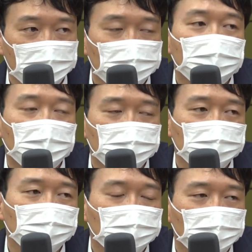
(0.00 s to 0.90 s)
이런
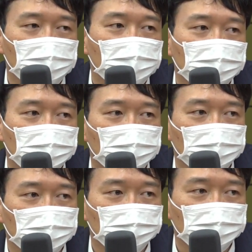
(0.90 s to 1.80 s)
가능성들이 열려 있는 거기
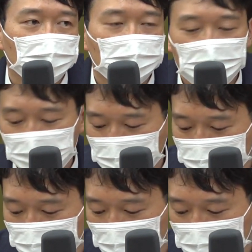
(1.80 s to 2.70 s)
때문에 예.
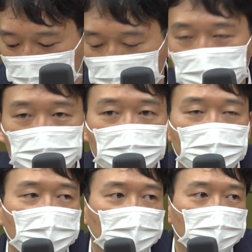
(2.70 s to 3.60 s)
주권적
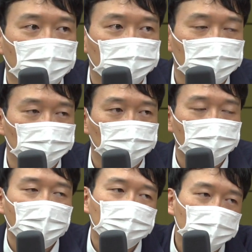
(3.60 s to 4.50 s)
결정사항이라는 말을 너무
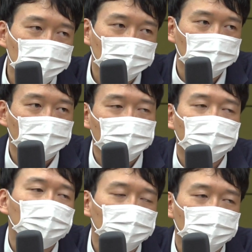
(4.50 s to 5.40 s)
폐쇄적이고
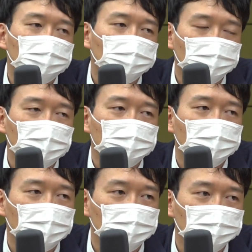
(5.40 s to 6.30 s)
닫혀있는 것으로
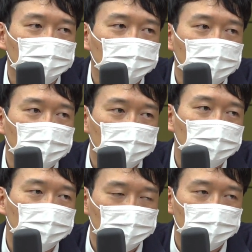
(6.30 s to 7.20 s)
해석하면은 예.
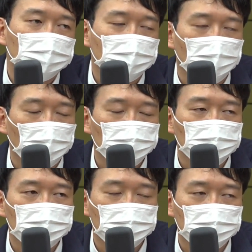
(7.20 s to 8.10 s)
그렇게
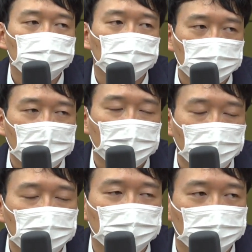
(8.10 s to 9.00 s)
오류를 저지를 수 있다.
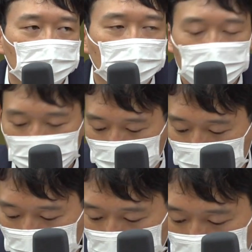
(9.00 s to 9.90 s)
라고 하는 겁니다.
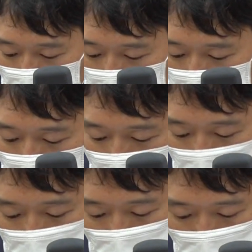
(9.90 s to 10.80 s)

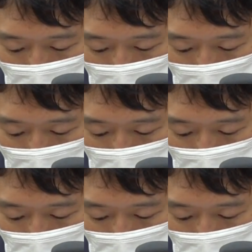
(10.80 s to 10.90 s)
알겠습니다. 자,